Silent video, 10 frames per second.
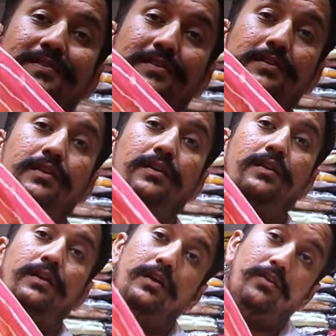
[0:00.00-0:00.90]
करेगा वही
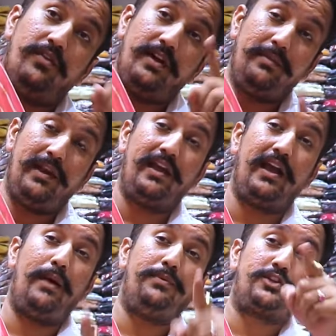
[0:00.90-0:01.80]
मिलेगा वही मिलेगा
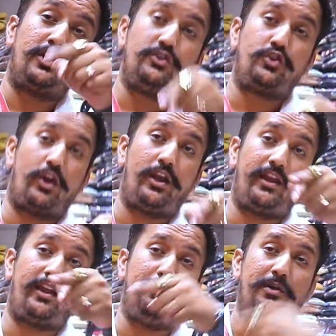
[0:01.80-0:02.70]
आप स्क्रीनशॉट
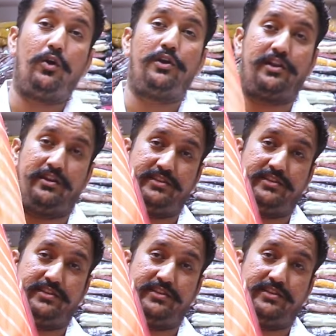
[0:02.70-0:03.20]
लेके अभी ऑर्डर कर